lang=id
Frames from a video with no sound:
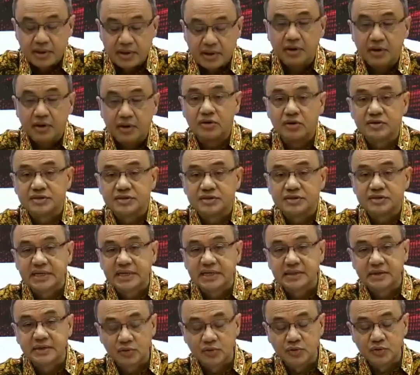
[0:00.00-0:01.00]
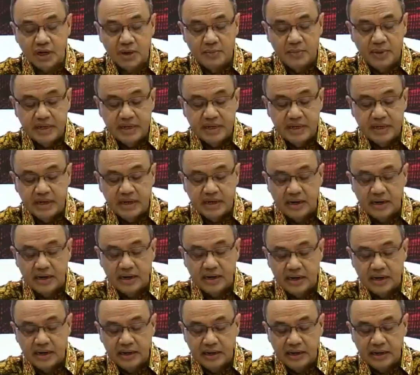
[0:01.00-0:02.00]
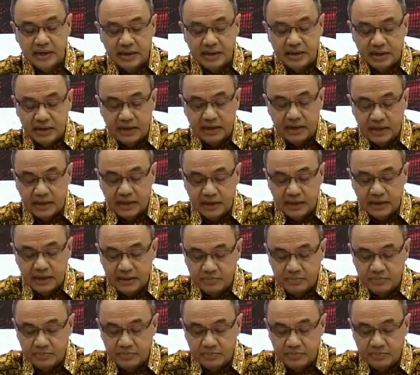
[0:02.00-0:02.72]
call center untuk KBRI Ankara adalah